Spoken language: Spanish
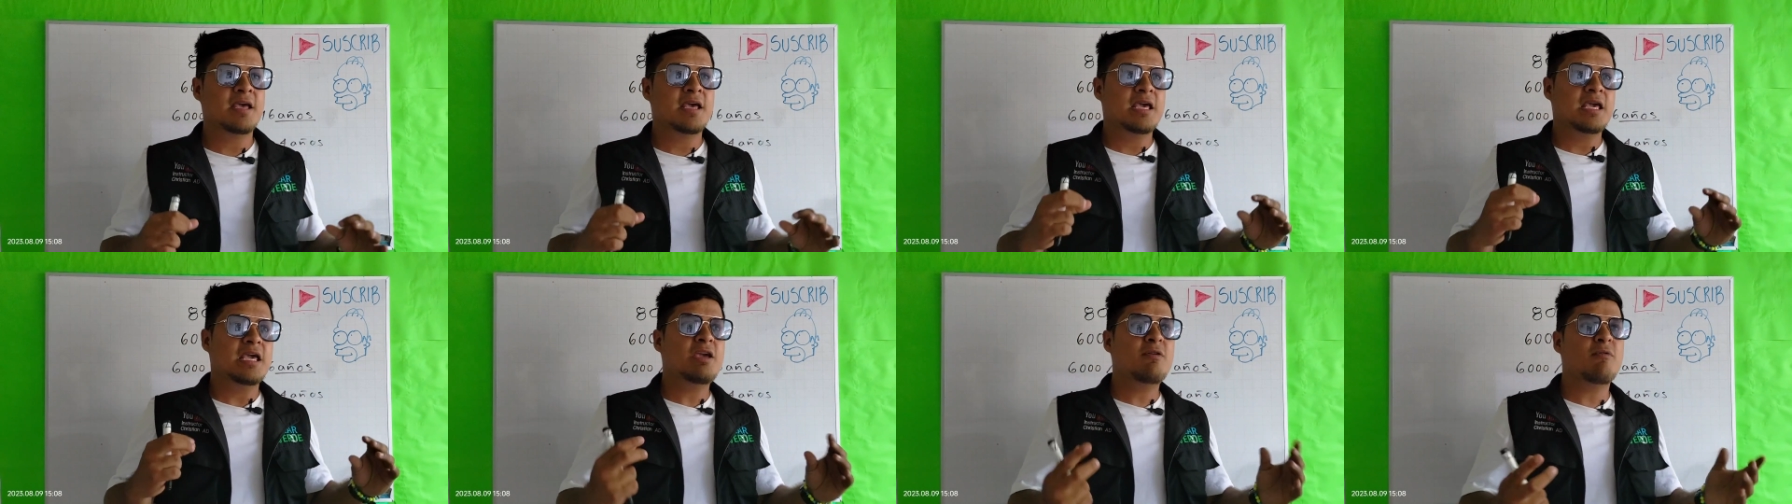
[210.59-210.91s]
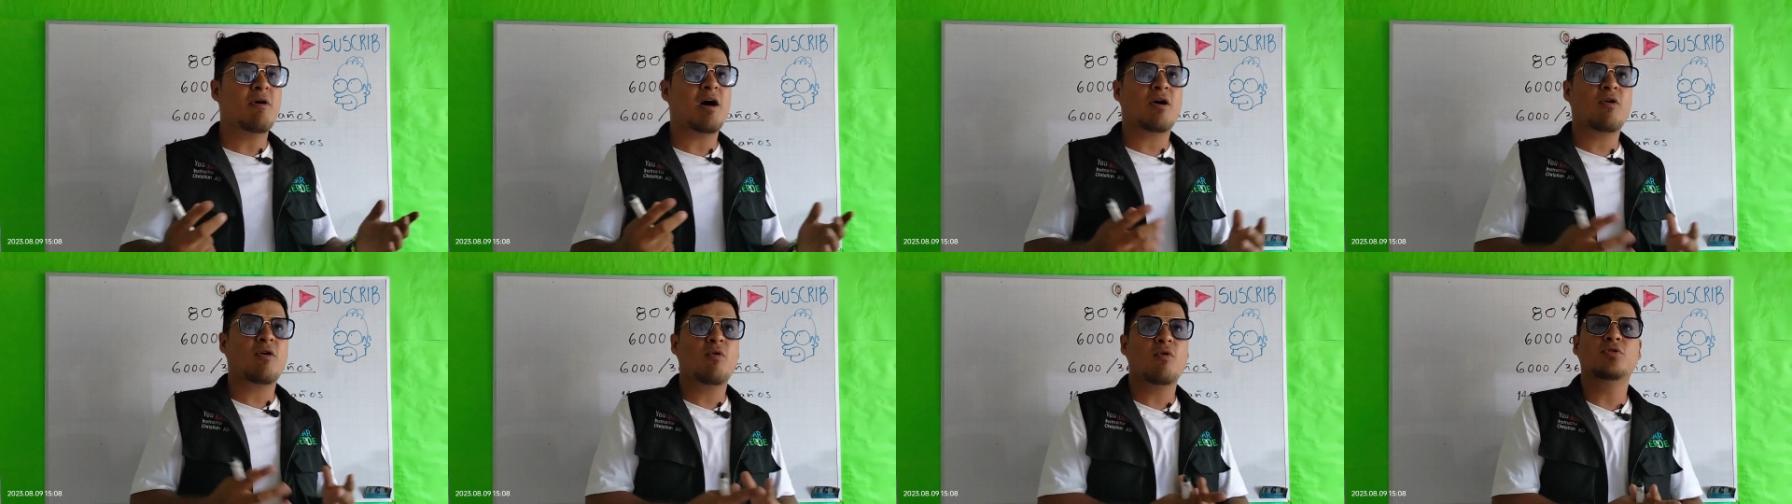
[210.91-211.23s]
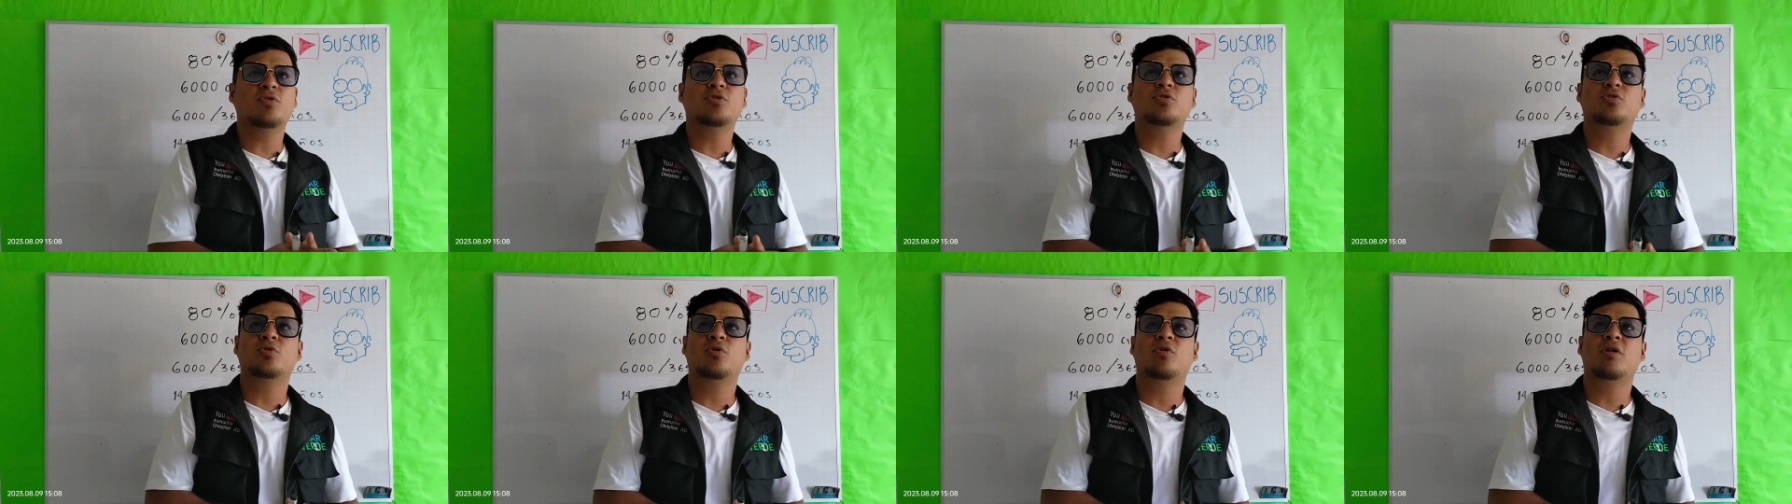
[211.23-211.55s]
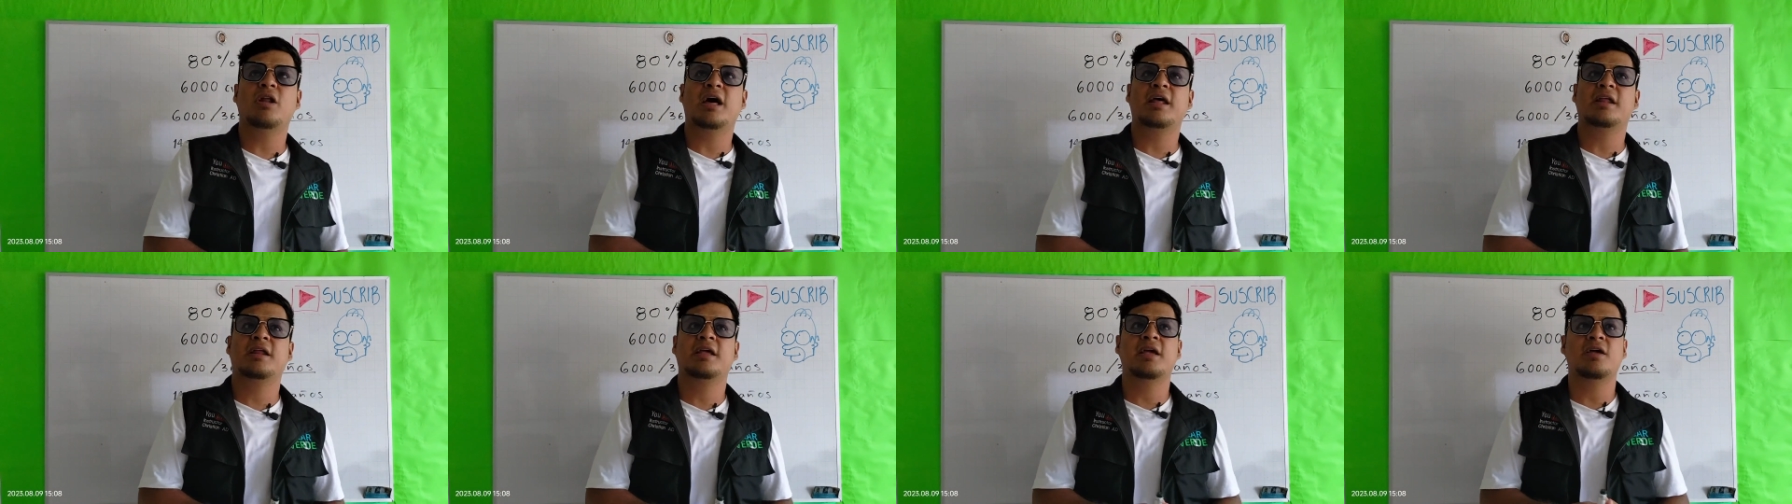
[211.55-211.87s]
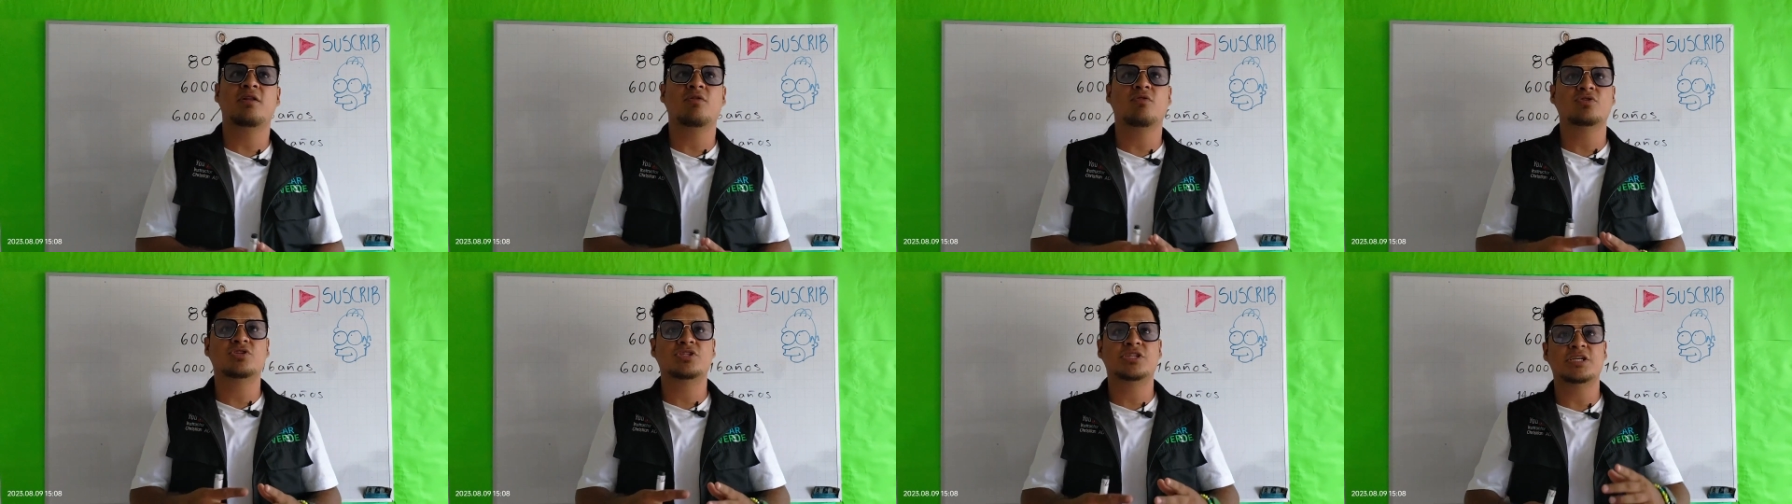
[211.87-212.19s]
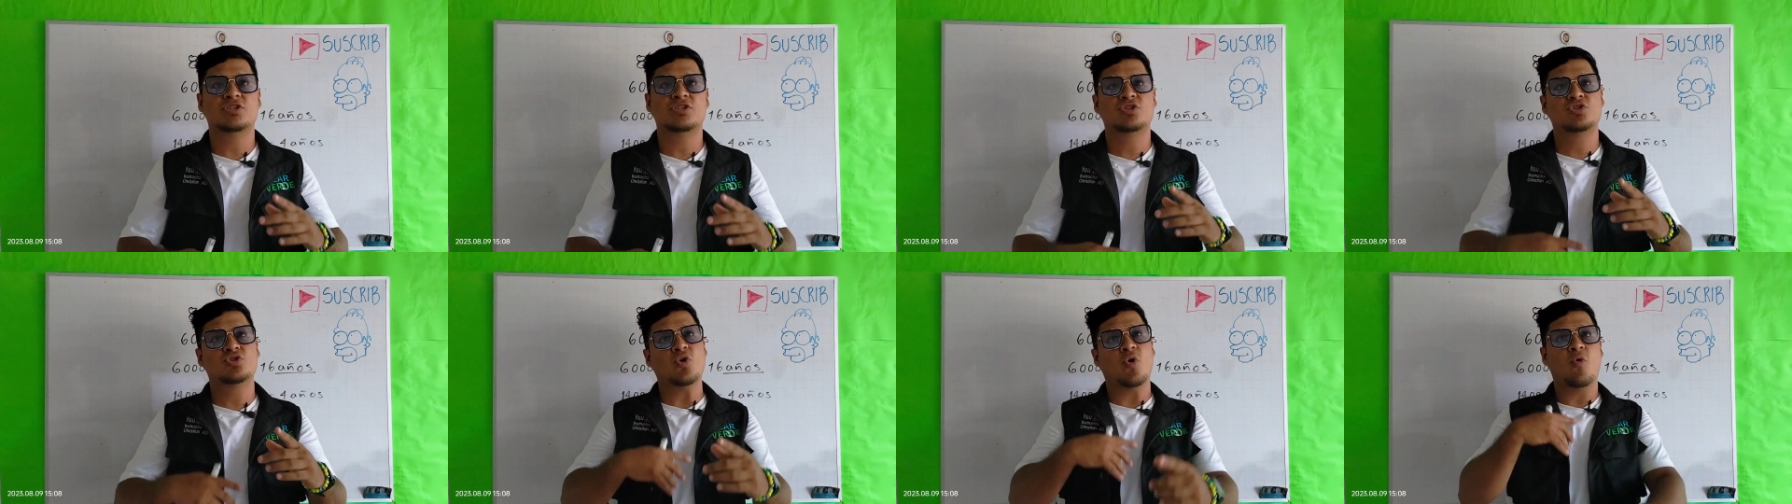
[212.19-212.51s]
y va a controlar que no
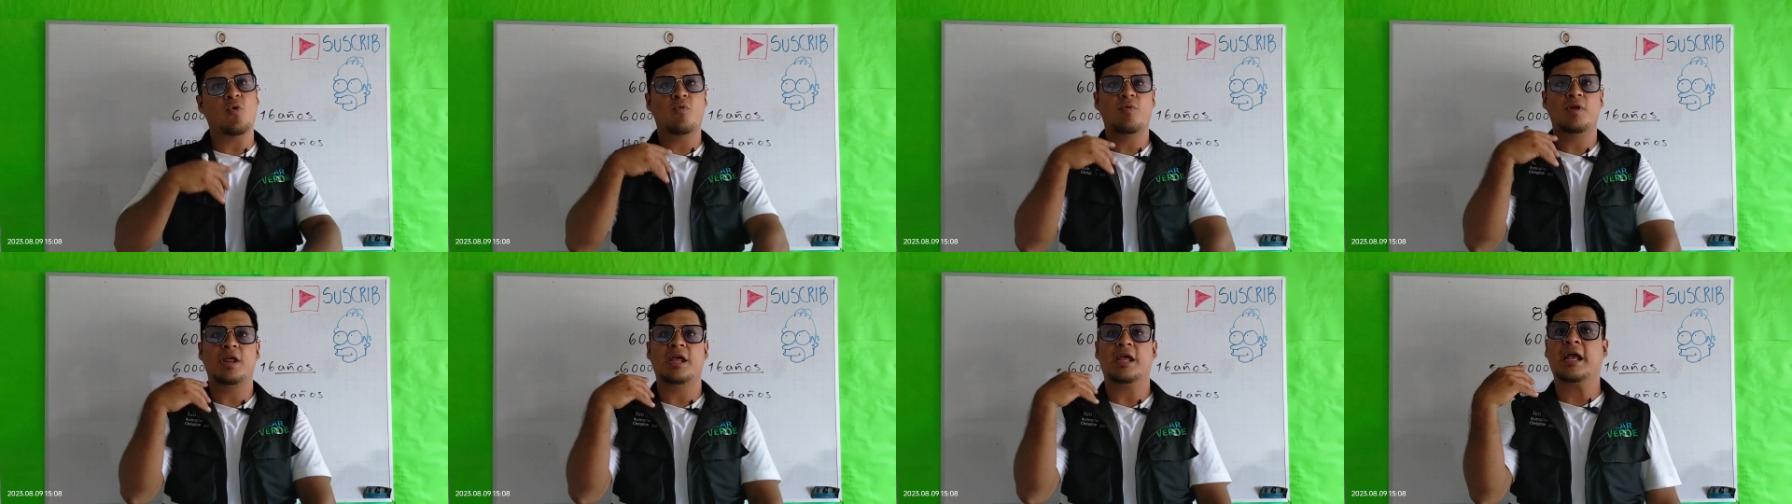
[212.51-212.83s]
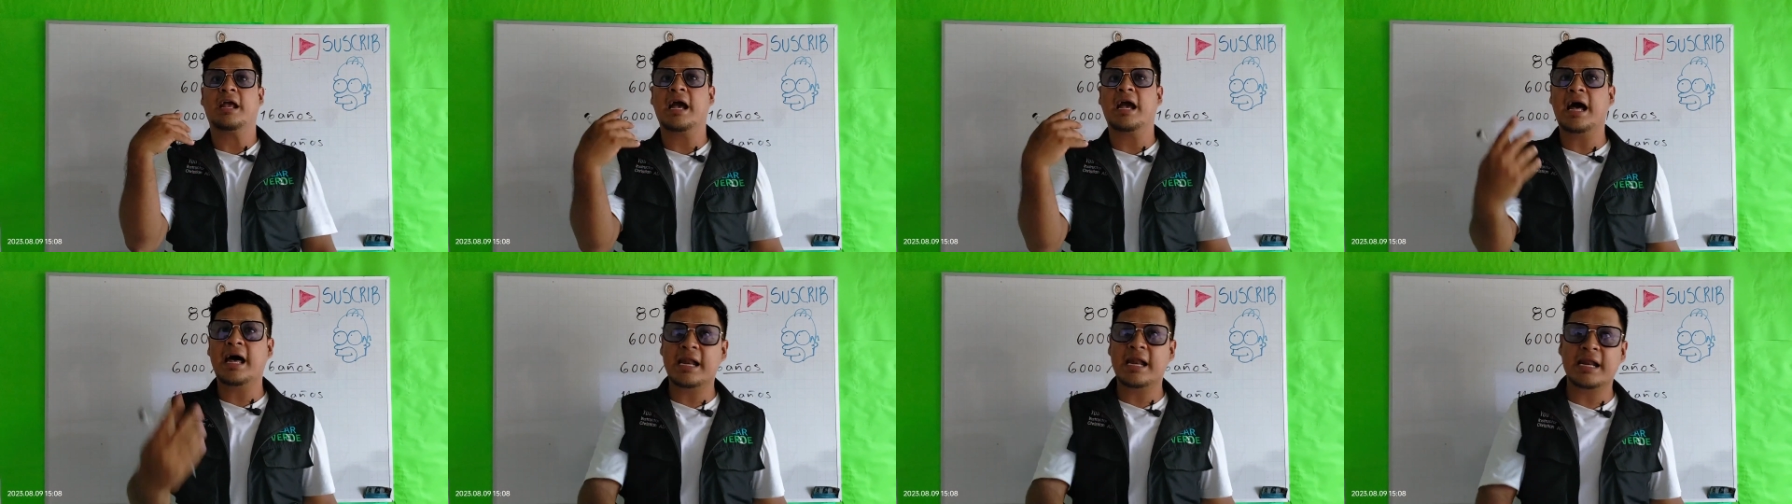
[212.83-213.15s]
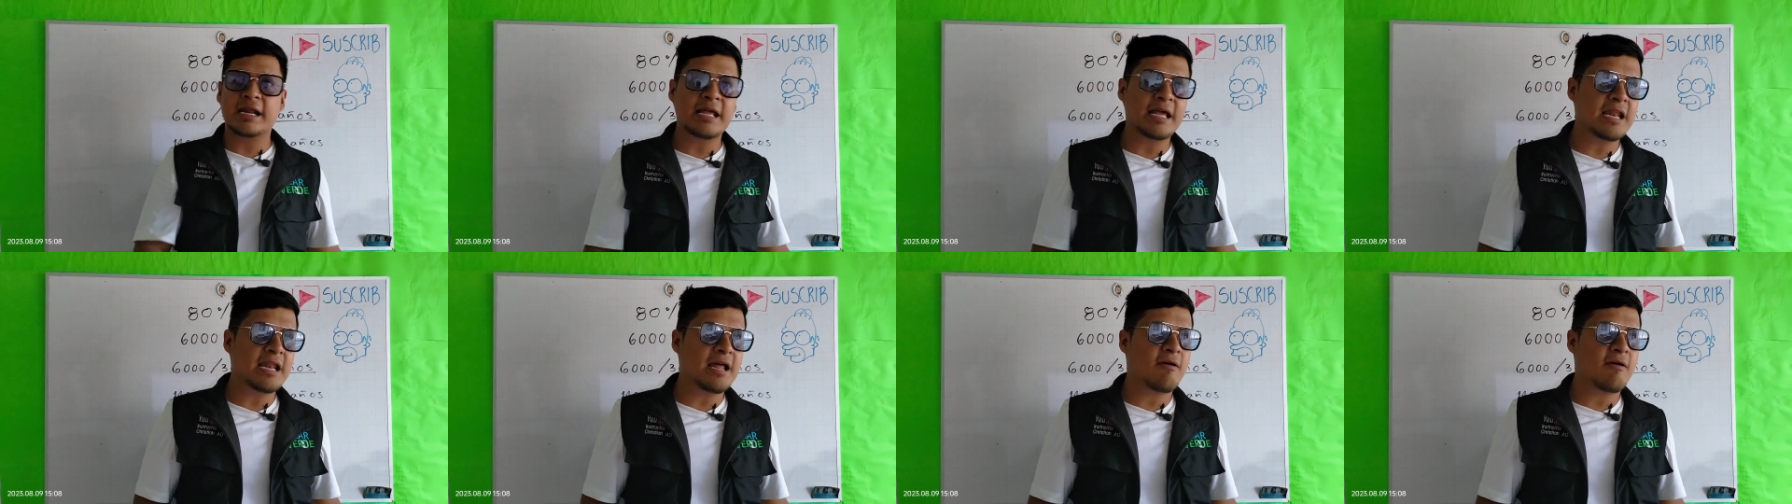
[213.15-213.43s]
se sobrecargue